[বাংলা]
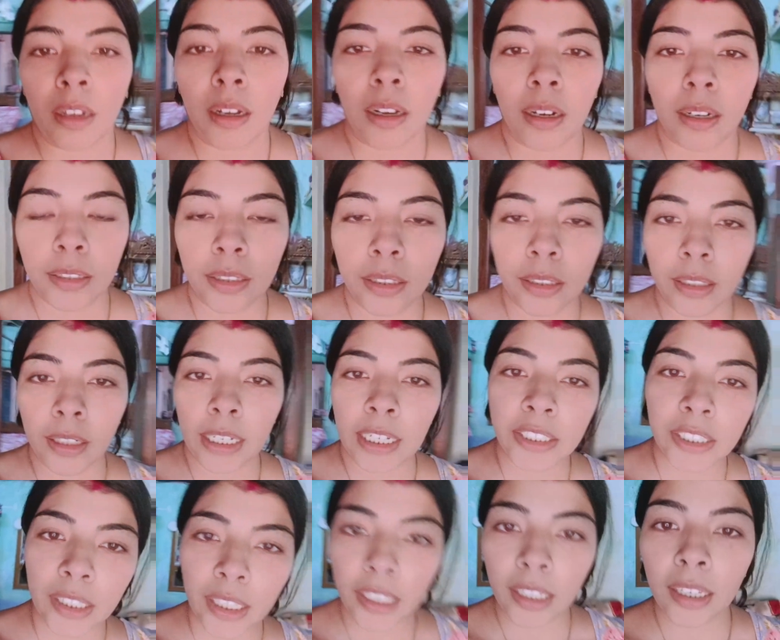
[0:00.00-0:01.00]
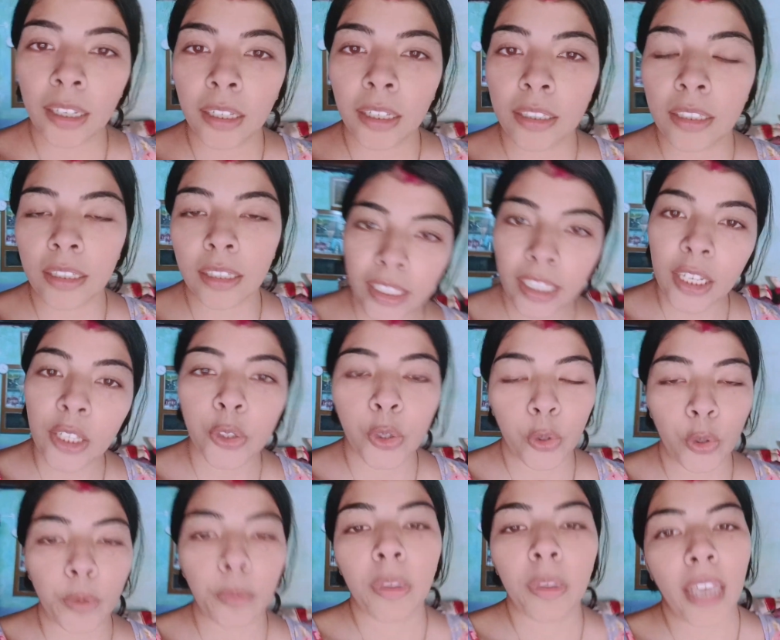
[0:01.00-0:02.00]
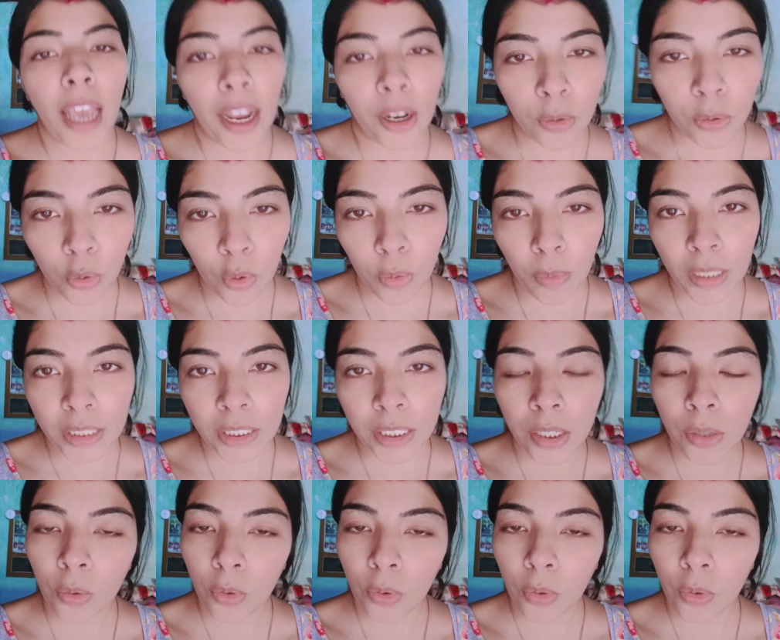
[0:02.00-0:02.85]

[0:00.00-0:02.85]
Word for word: আর এসে দেখি যে ছোটো মেয়ে এখনও ঘুমাচ্ছে